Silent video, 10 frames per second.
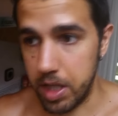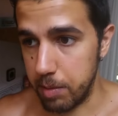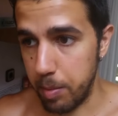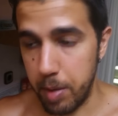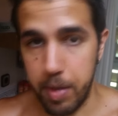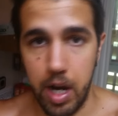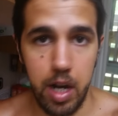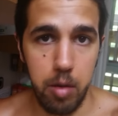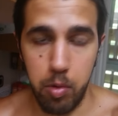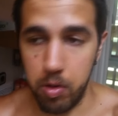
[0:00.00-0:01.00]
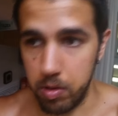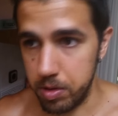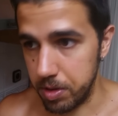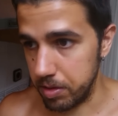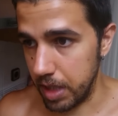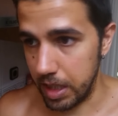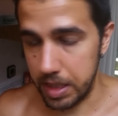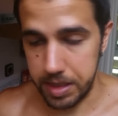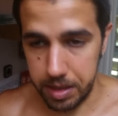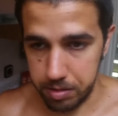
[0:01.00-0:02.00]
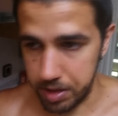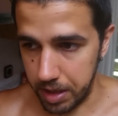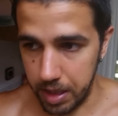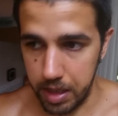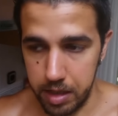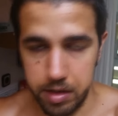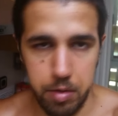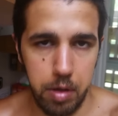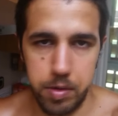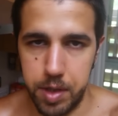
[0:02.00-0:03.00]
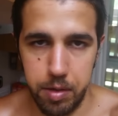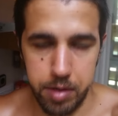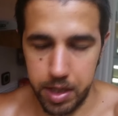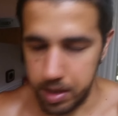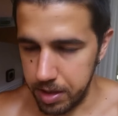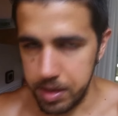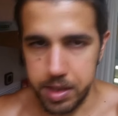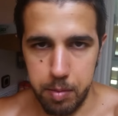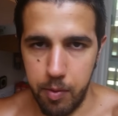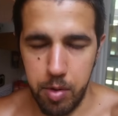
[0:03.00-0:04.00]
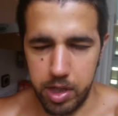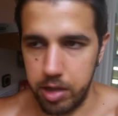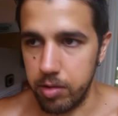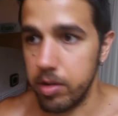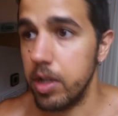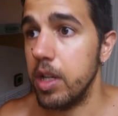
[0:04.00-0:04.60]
horita para preparar el bolso, o tal, así no sé qué, entre una cosa y otra, se me va un ratito.